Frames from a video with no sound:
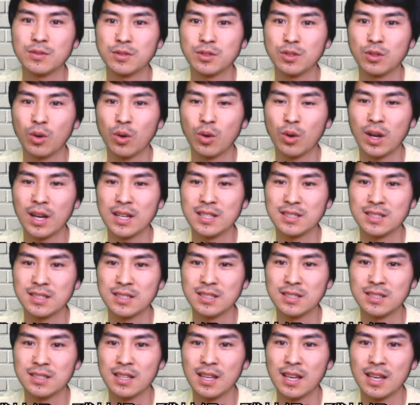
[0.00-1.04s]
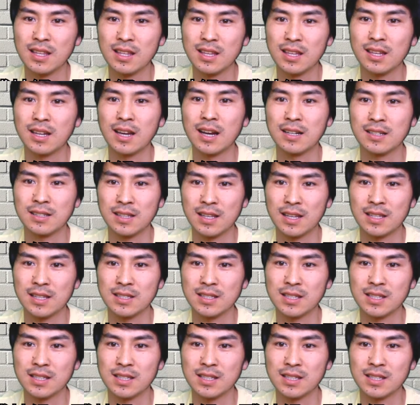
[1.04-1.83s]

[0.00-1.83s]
副交感神経に関係